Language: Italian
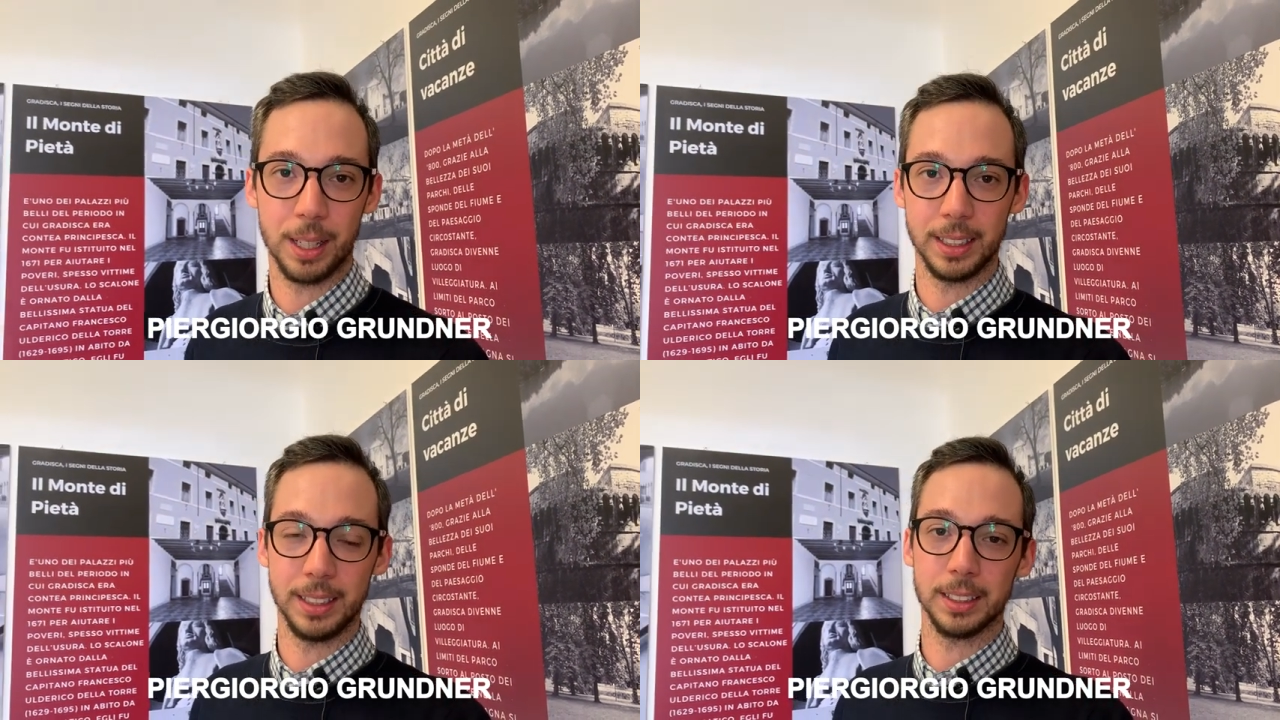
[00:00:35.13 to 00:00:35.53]

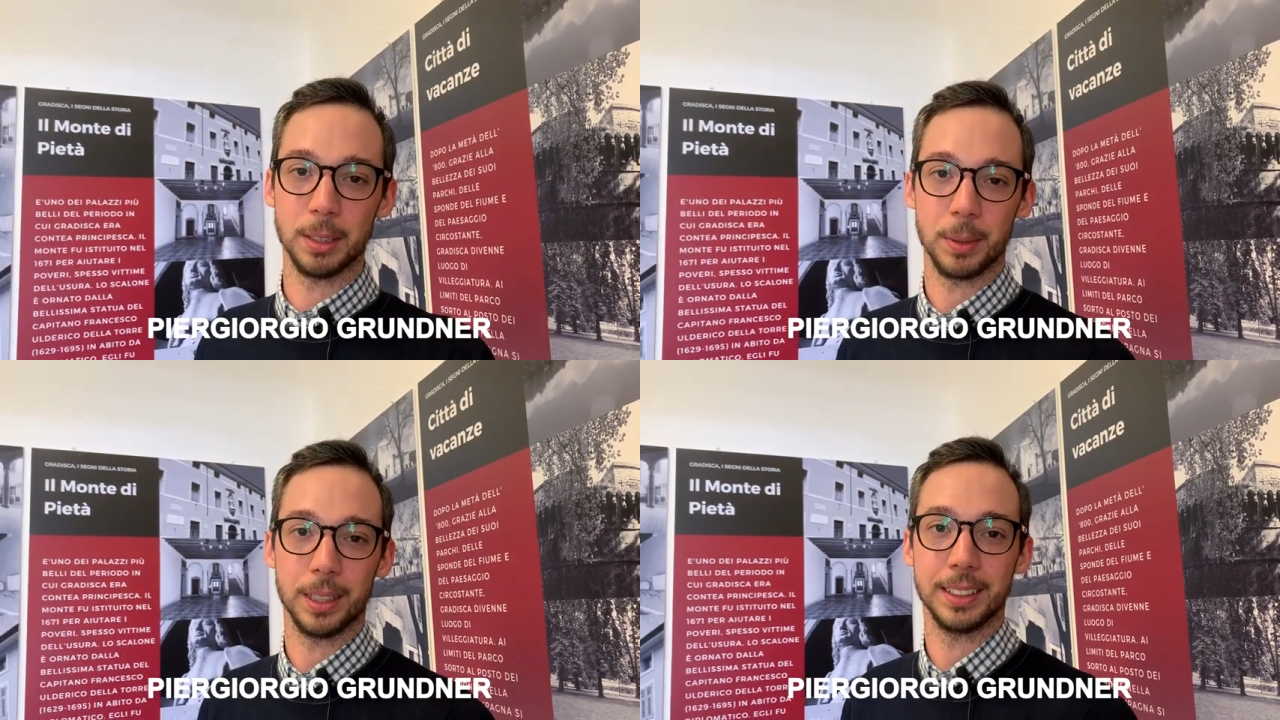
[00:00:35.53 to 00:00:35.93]
Gradisca
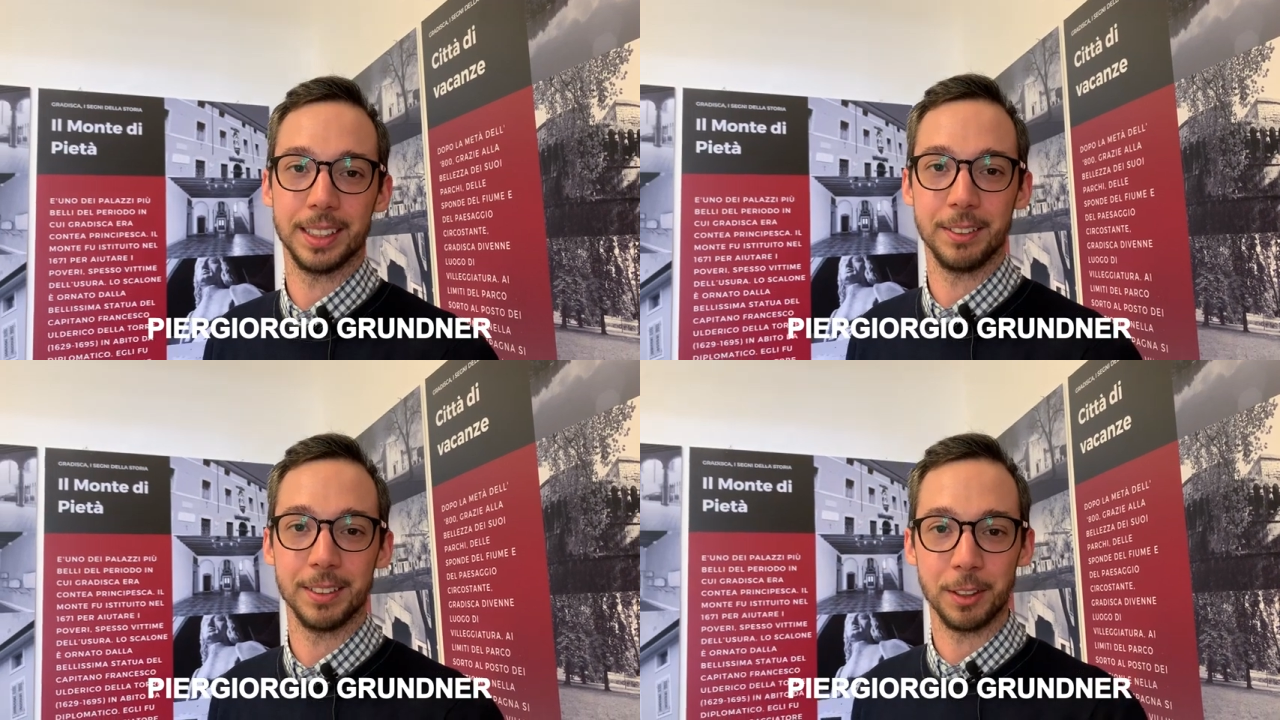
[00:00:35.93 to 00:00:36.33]
perché sta
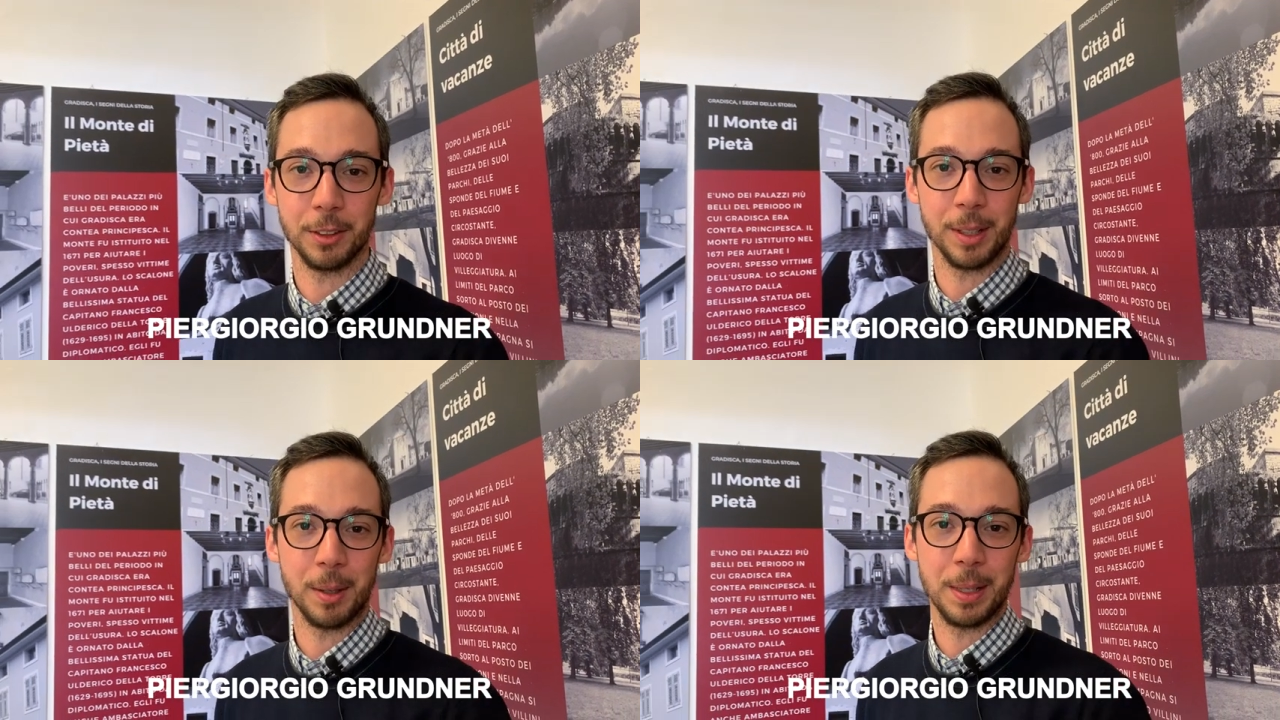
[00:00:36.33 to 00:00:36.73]

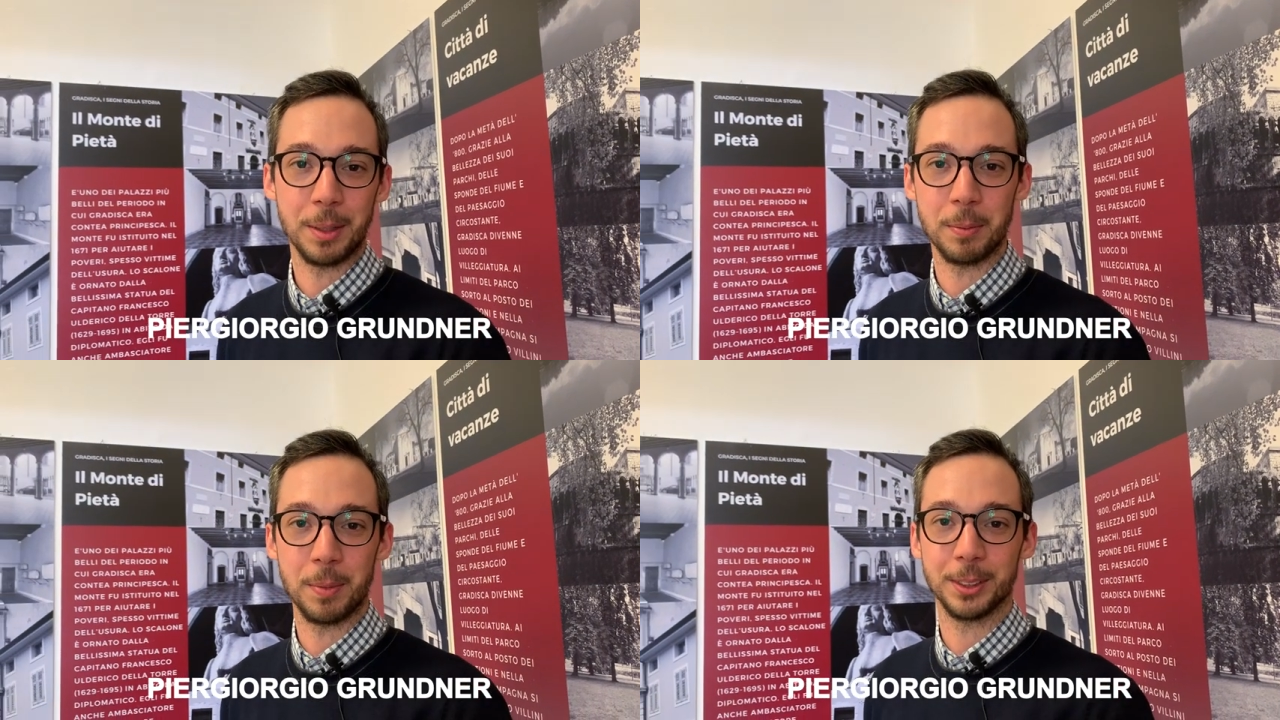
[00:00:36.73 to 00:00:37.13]
diventando
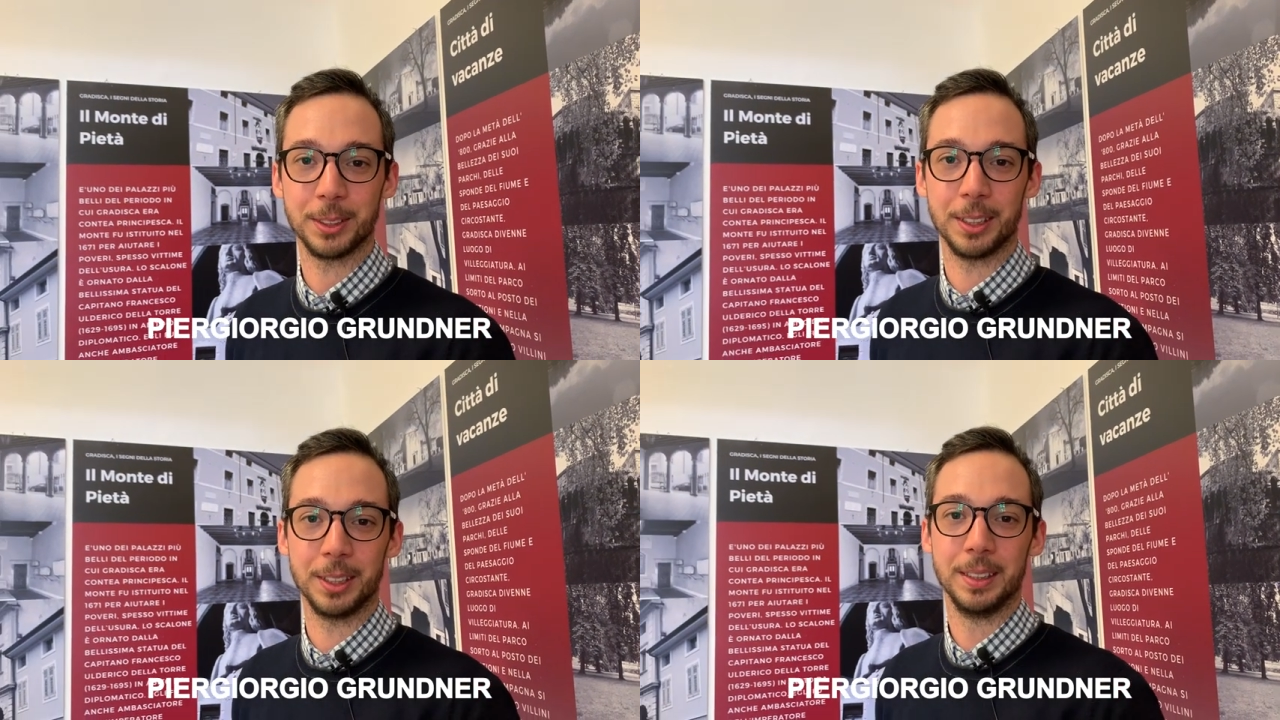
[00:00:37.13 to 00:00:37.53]
veramente un
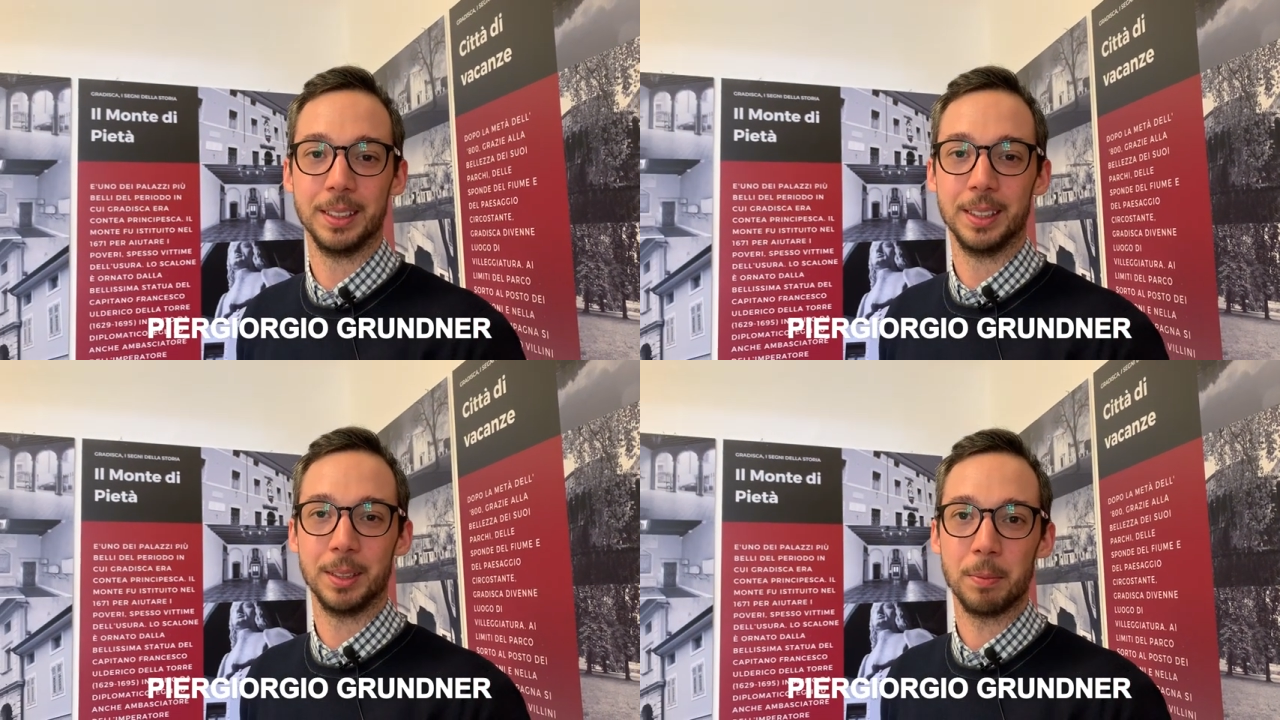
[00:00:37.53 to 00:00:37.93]
posto